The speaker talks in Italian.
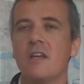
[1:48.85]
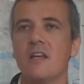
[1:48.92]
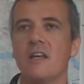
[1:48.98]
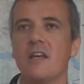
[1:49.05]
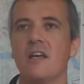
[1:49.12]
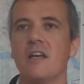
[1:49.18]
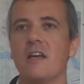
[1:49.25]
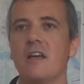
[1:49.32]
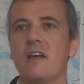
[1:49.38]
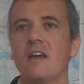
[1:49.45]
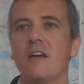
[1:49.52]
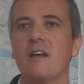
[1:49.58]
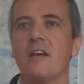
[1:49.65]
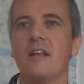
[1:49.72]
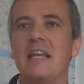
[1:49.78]

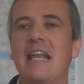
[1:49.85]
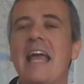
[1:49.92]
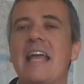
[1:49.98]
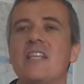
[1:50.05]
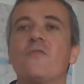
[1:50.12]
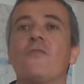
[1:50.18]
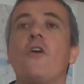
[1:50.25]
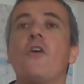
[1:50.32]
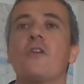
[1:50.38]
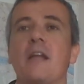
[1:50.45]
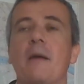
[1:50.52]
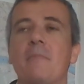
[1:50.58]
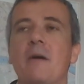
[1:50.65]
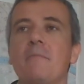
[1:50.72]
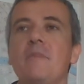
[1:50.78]
eh, lei
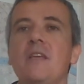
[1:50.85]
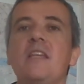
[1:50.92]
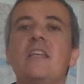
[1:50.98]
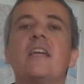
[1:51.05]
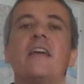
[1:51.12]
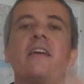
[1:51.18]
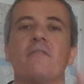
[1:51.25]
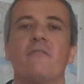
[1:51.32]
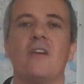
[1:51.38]
sforna bambini che